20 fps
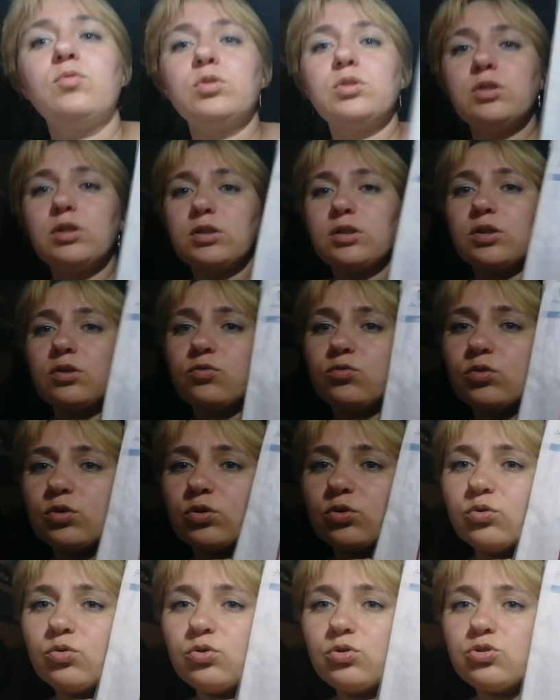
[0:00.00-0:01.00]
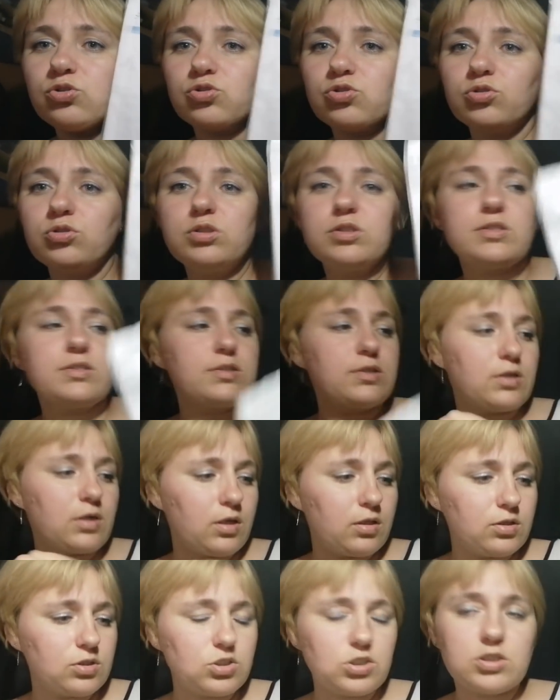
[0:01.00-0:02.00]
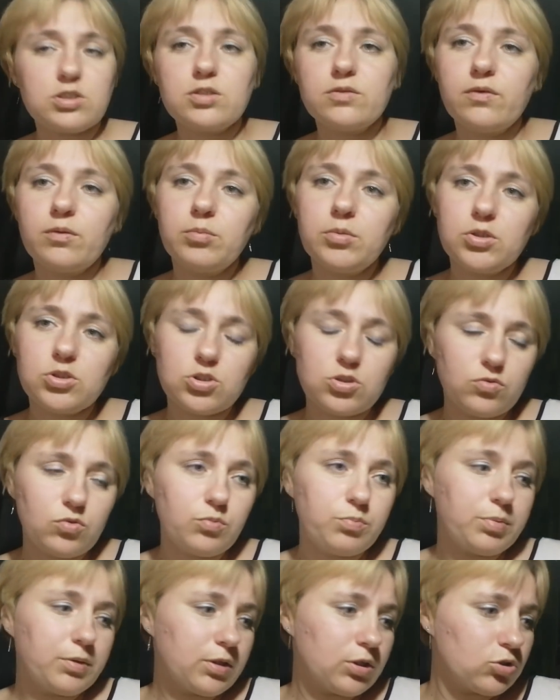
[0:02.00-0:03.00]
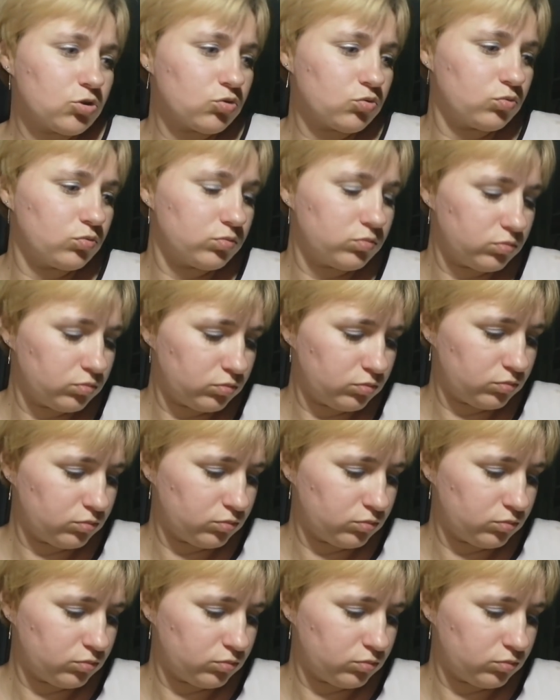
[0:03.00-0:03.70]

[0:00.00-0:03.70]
Вот этот вот, но еще не стирала. Сейчас я вам даже его покажу.